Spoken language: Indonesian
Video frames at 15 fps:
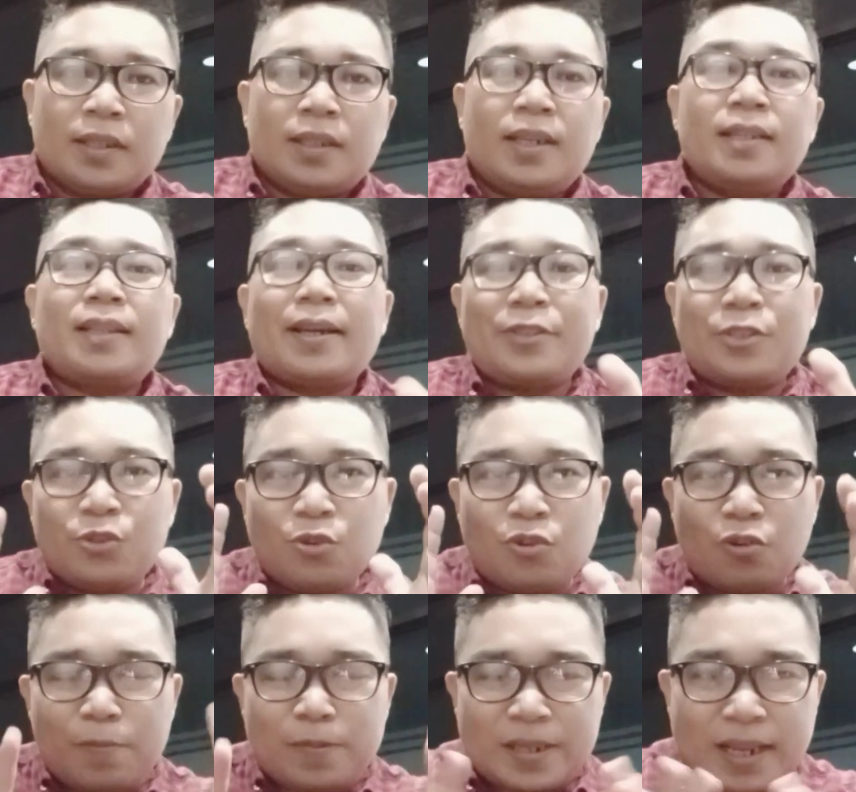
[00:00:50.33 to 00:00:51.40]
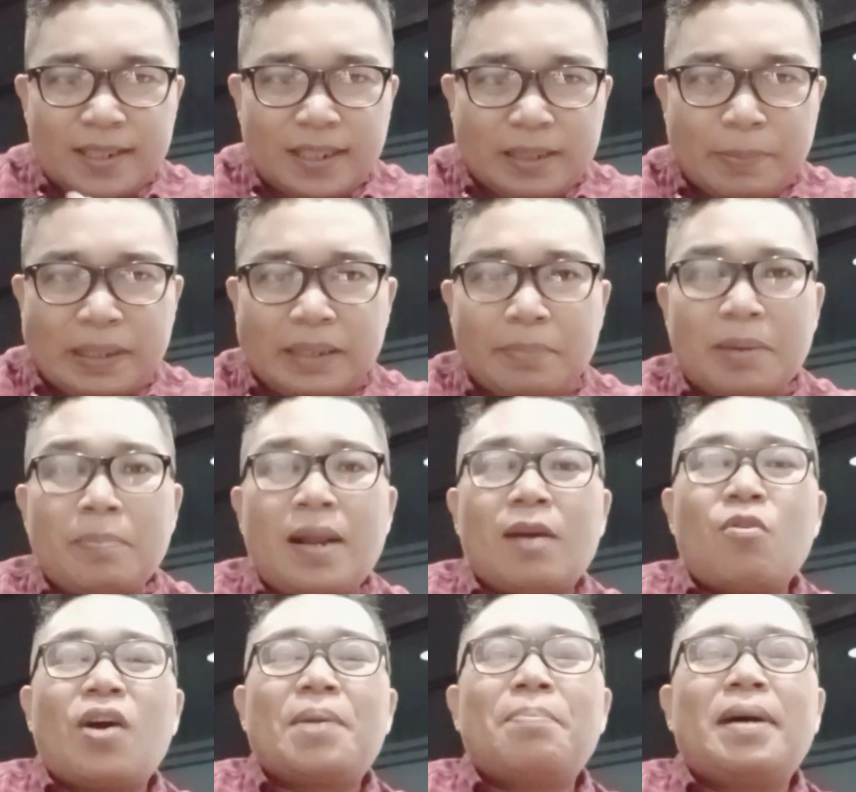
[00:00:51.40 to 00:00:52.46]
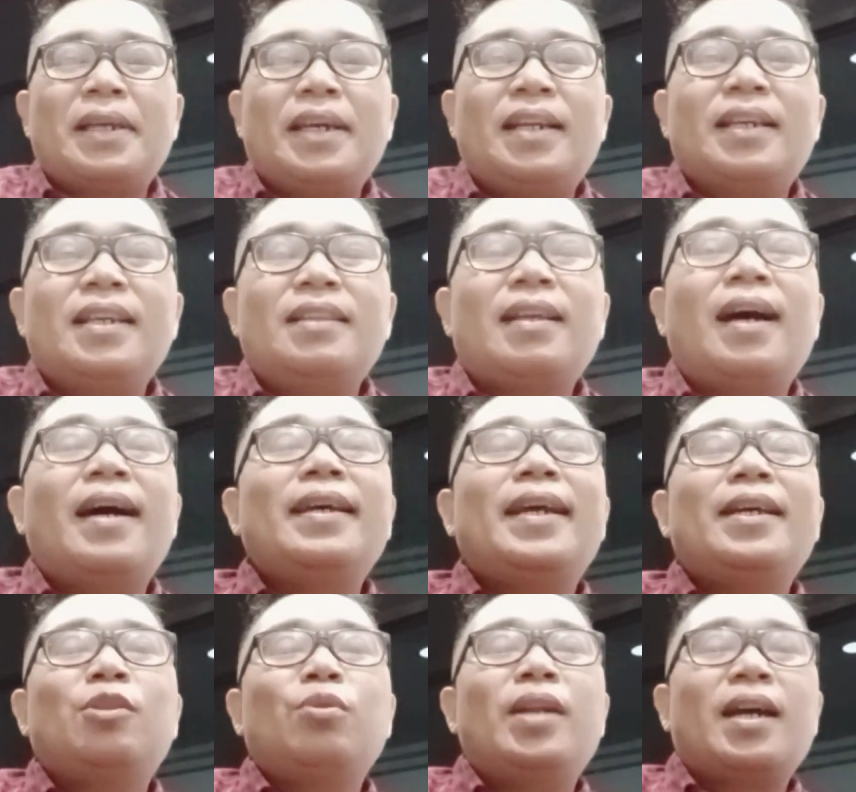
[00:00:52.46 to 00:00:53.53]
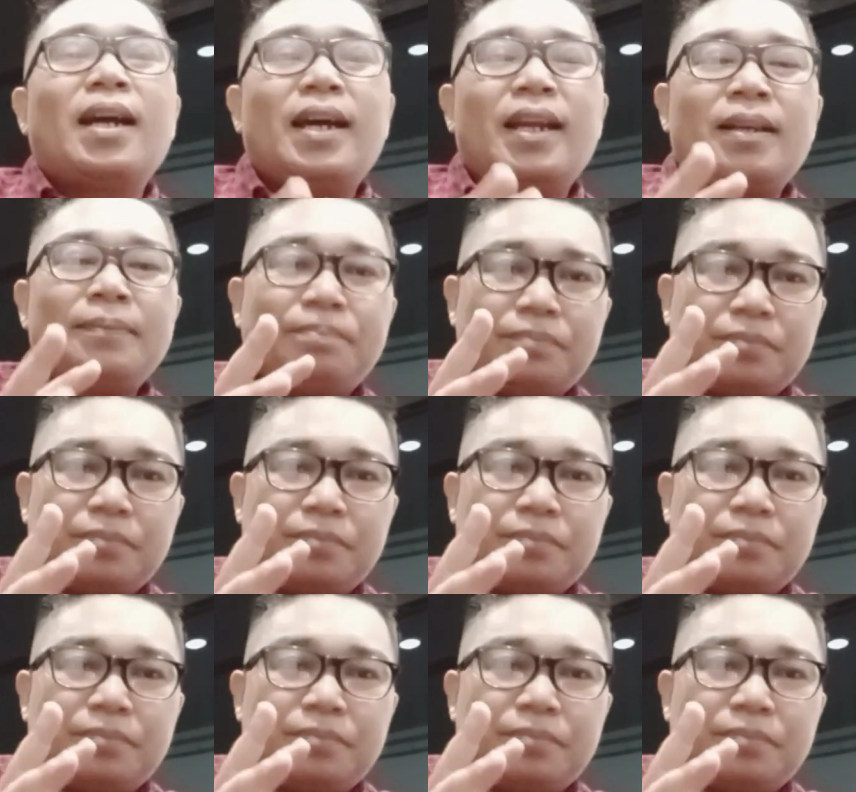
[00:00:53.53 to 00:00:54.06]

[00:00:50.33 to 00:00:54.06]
Kita cukup saja teman-teman melakukan bagian kita yaitu dengan